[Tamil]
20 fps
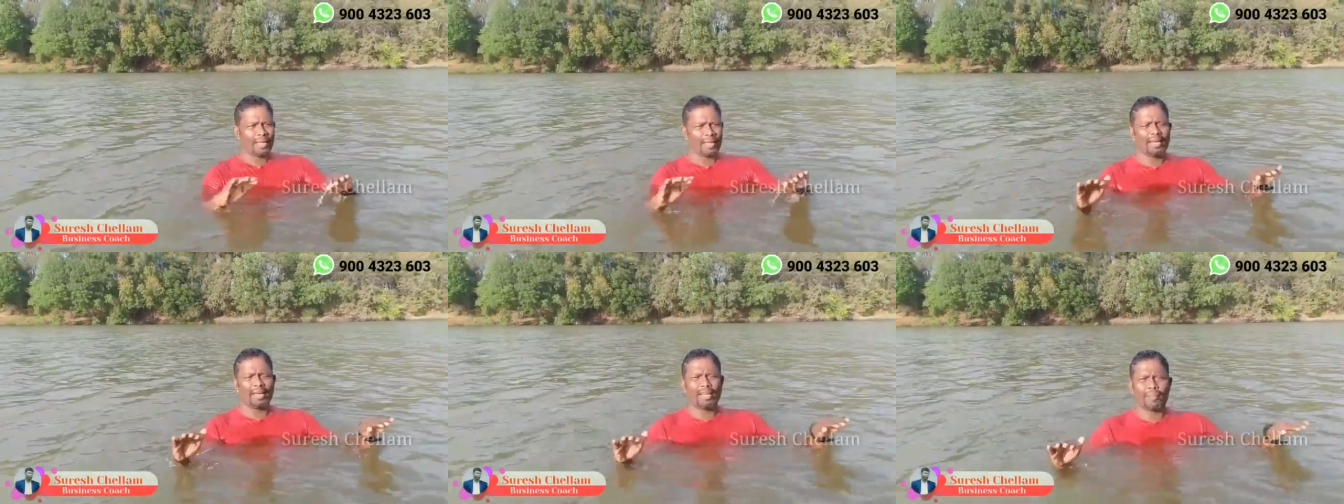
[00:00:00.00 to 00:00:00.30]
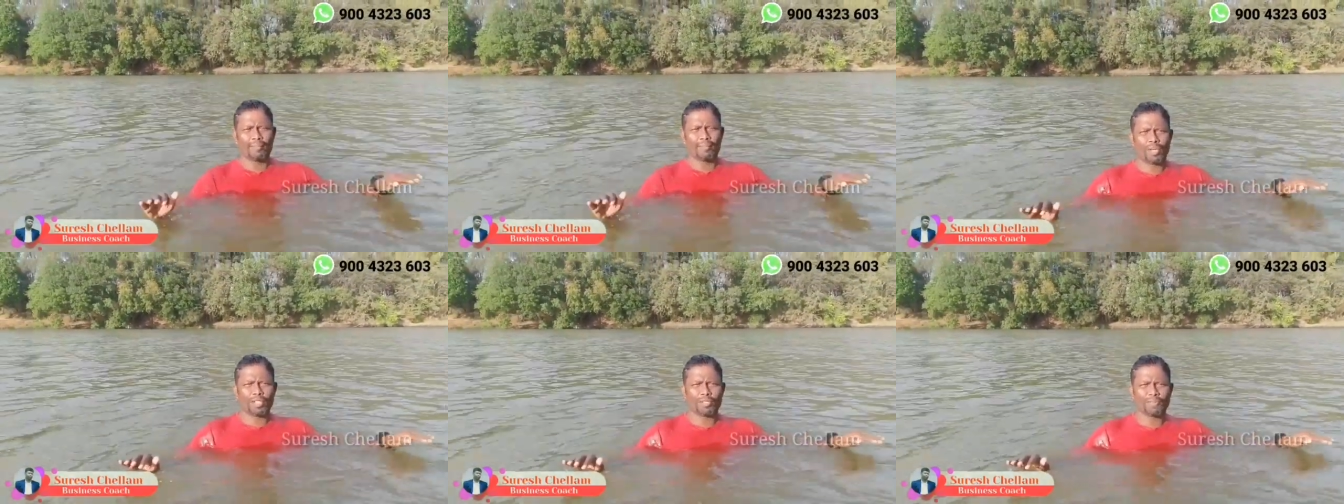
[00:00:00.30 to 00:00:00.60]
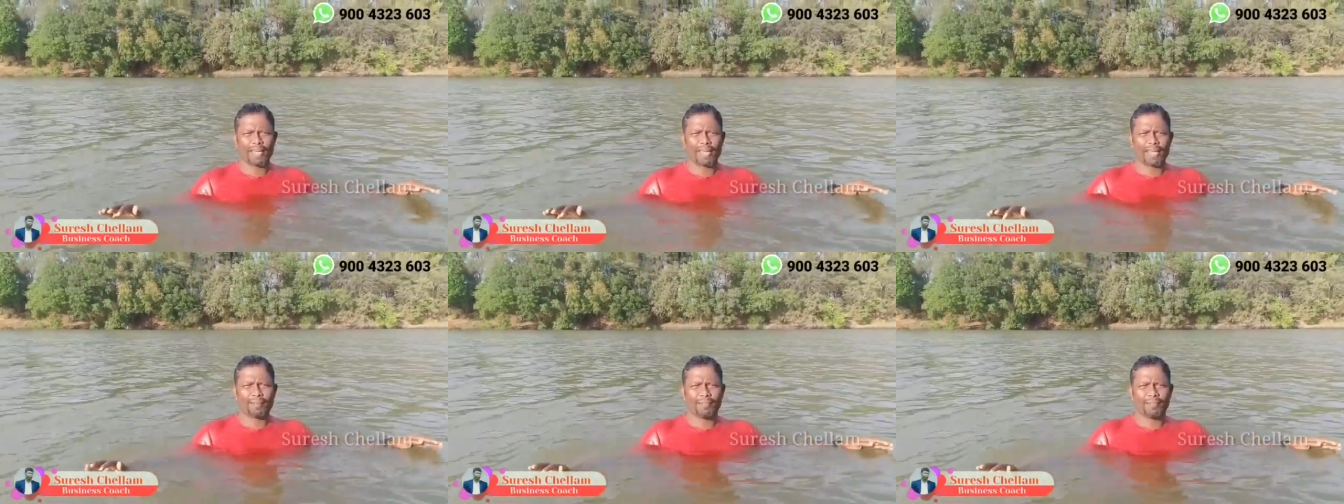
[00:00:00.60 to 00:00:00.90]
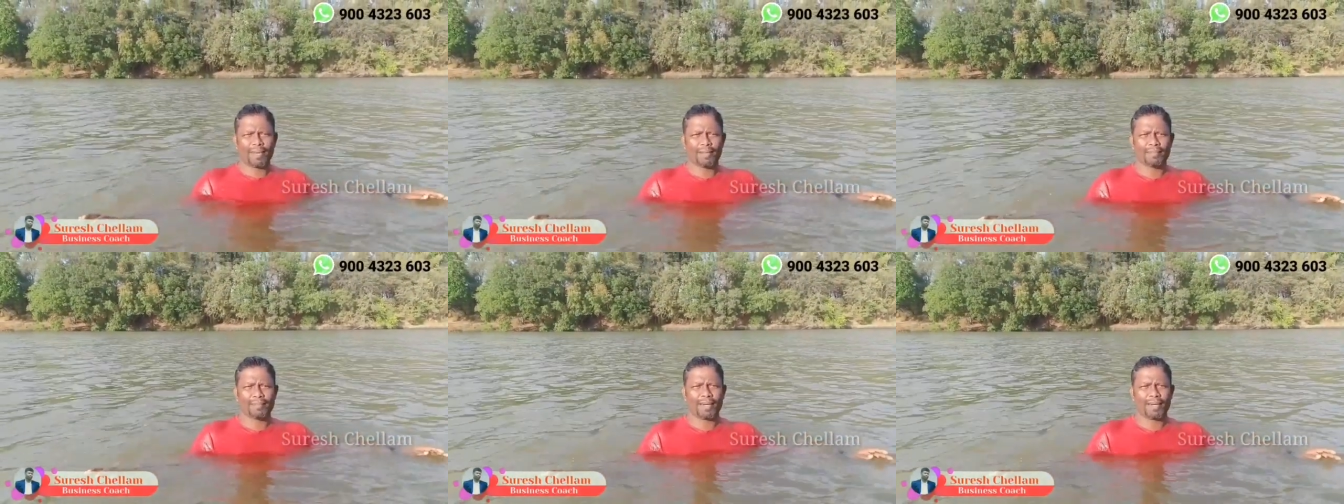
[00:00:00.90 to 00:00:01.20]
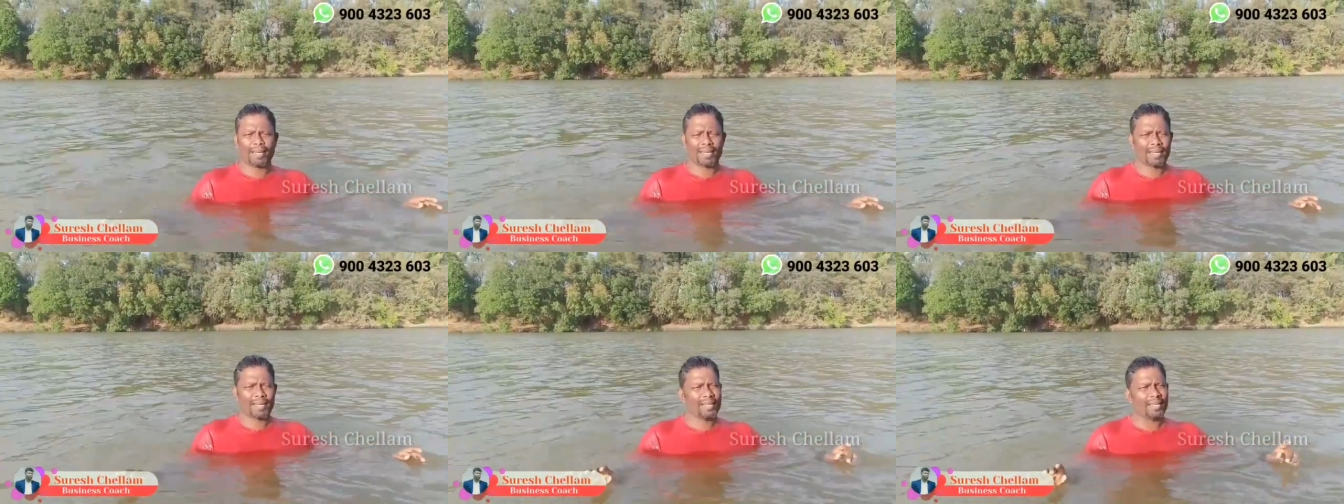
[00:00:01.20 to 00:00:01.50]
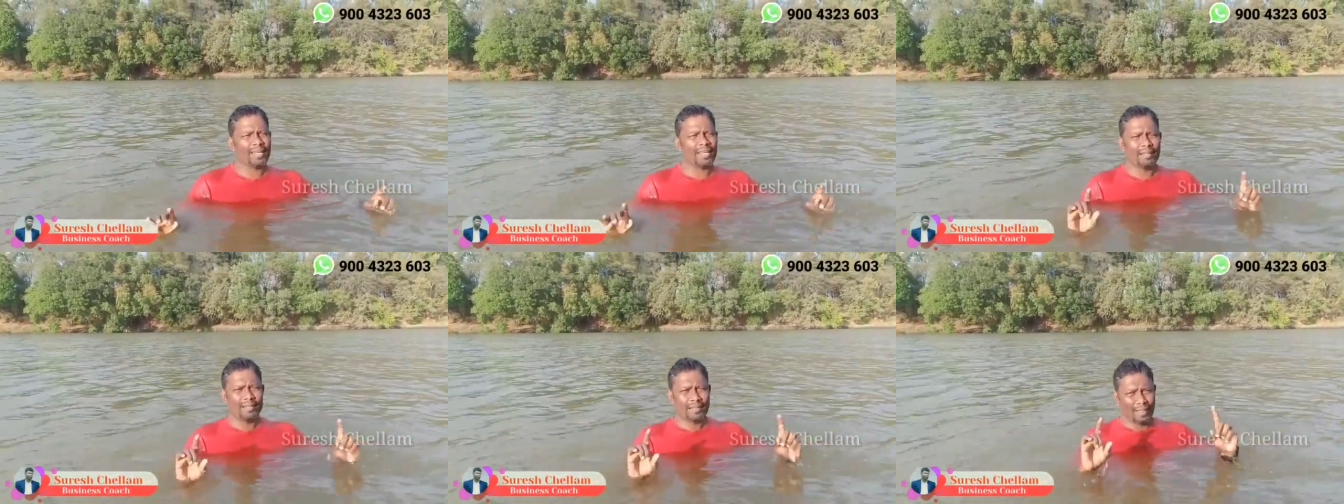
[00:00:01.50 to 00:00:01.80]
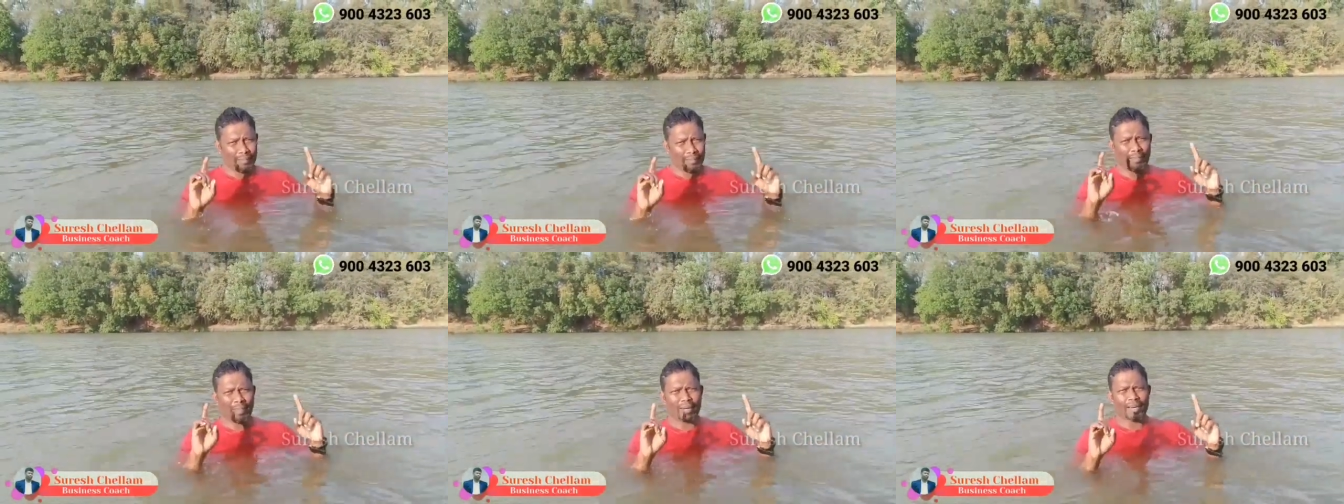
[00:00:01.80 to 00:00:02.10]
இனி நான் ப்ராஸ்பெக்டிங் பண்ண மாட்டேன்னு
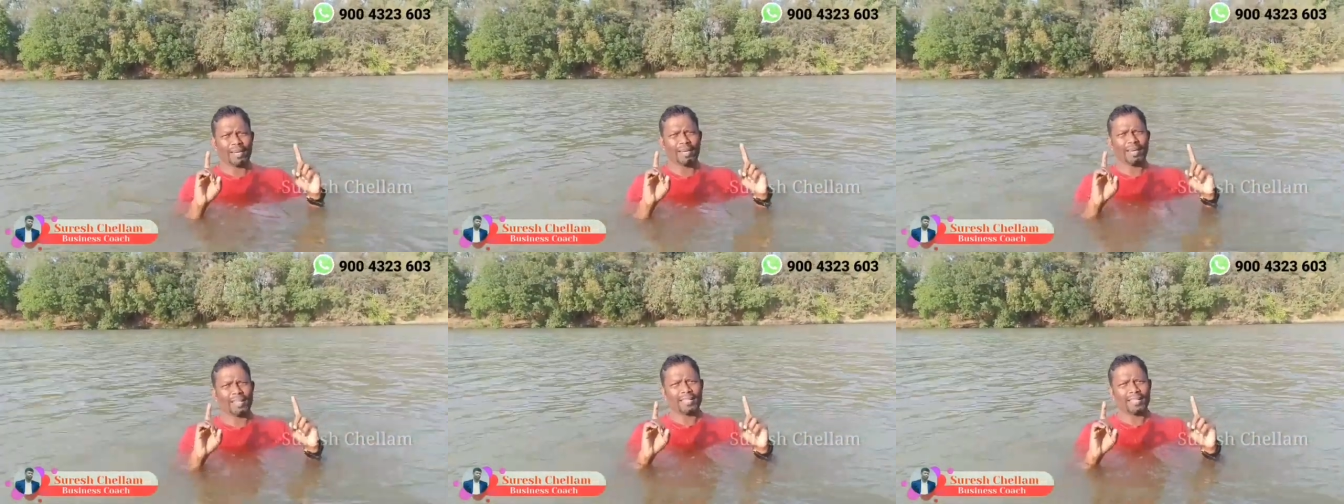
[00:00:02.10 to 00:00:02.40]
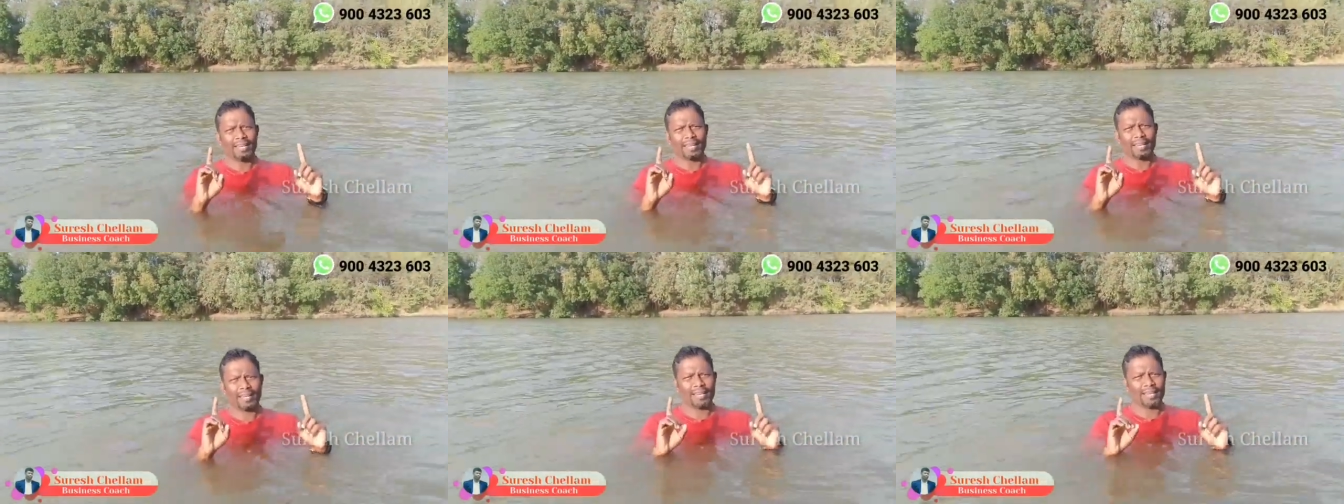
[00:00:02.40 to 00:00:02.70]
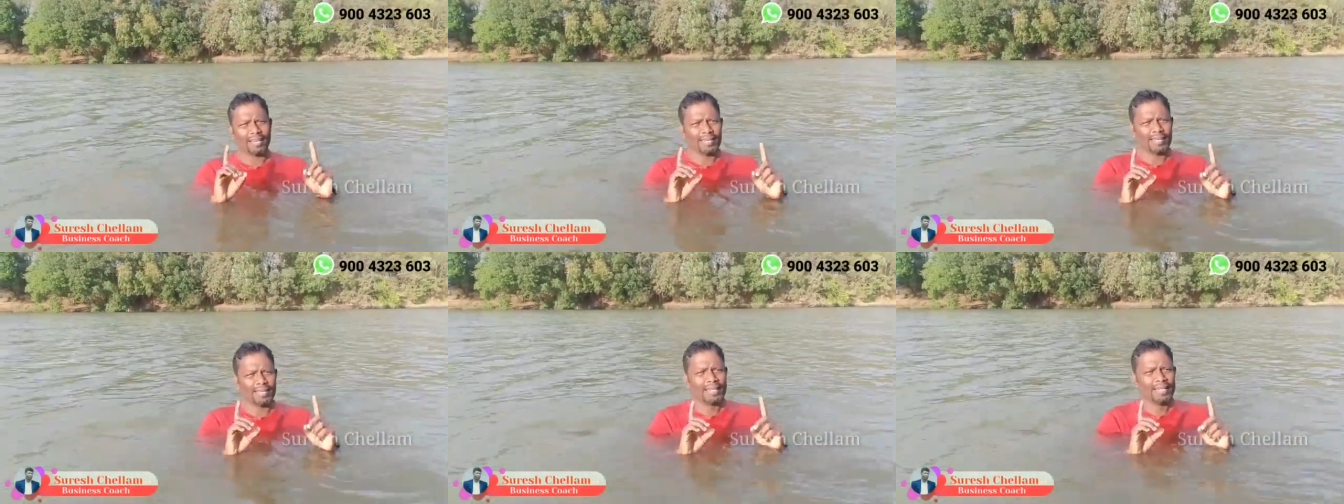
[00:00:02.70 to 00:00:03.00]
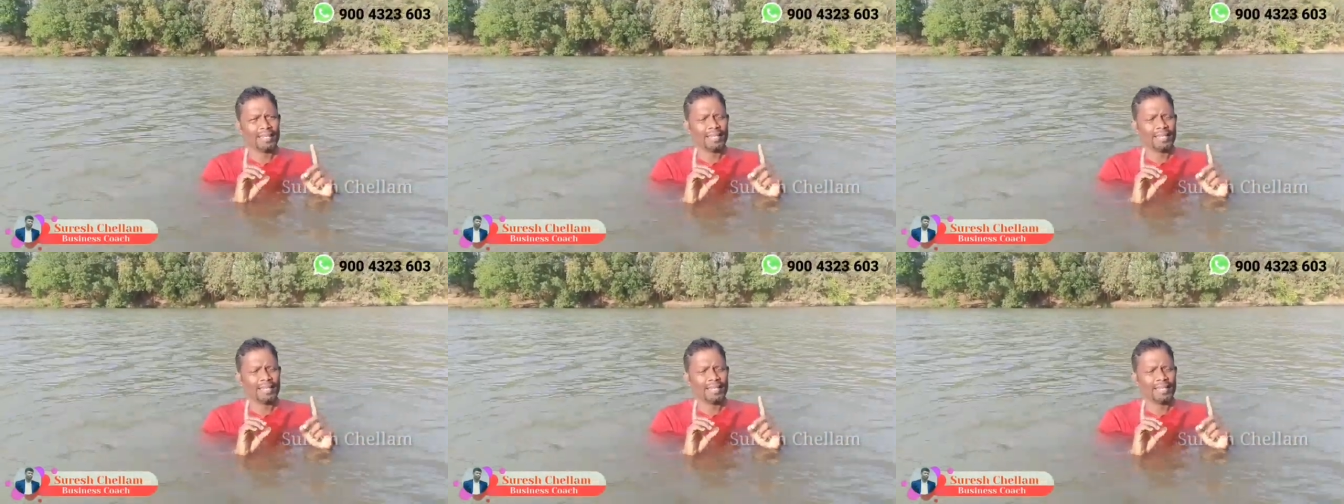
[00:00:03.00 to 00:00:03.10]
தப்பான எண்ணத்தில் இருக்காங்க